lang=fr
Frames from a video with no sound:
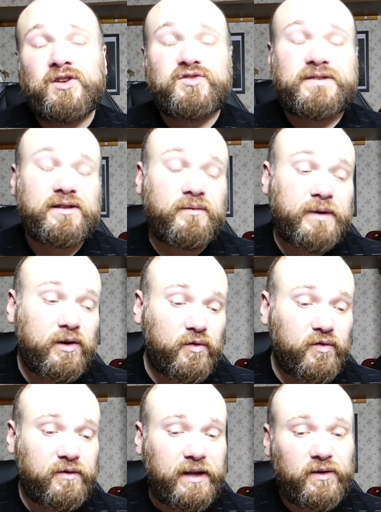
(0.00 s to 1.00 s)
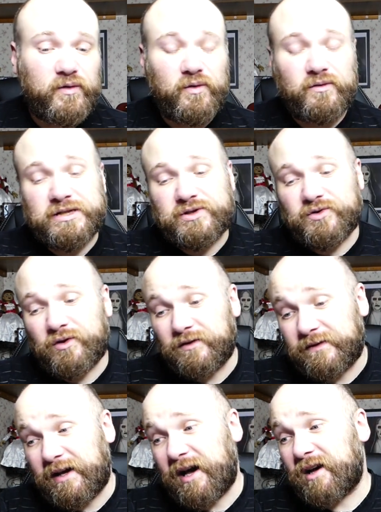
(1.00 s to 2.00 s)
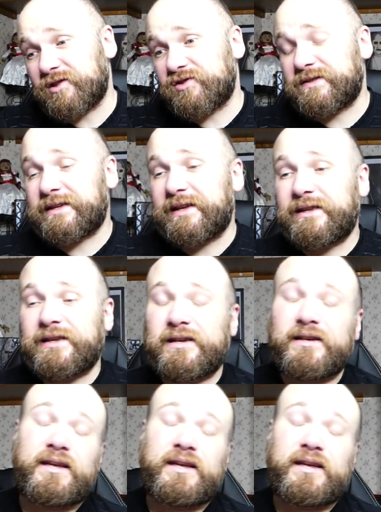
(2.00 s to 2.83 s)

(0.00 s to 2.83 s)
Je sais que dans mes consultations, j'ai du retard, je sais qu'il y a des,